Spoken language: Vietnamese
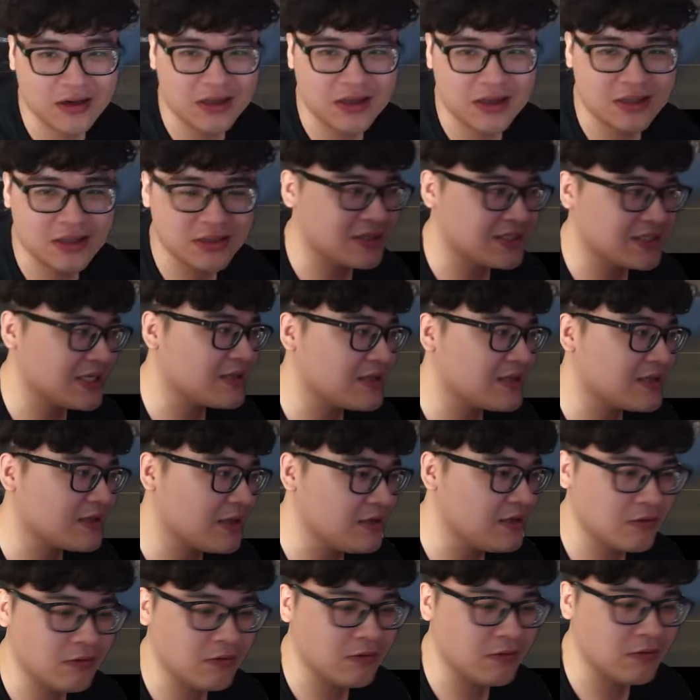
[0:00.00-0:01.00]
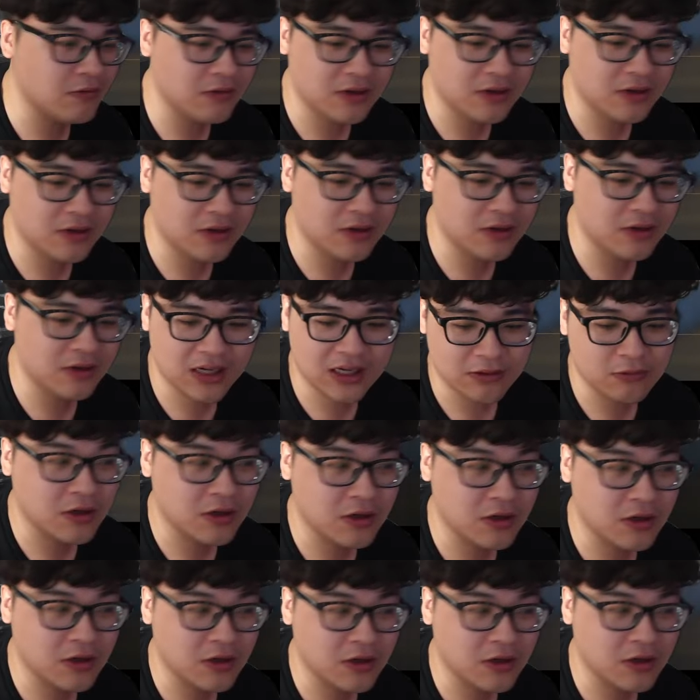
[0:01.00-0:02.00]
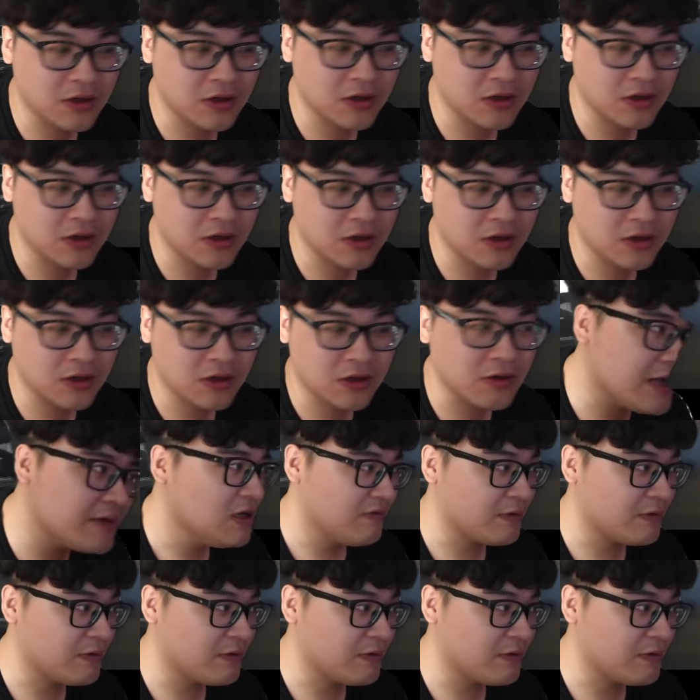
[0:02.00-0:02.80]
cái setting của thằng Wuthering Way ấy về phần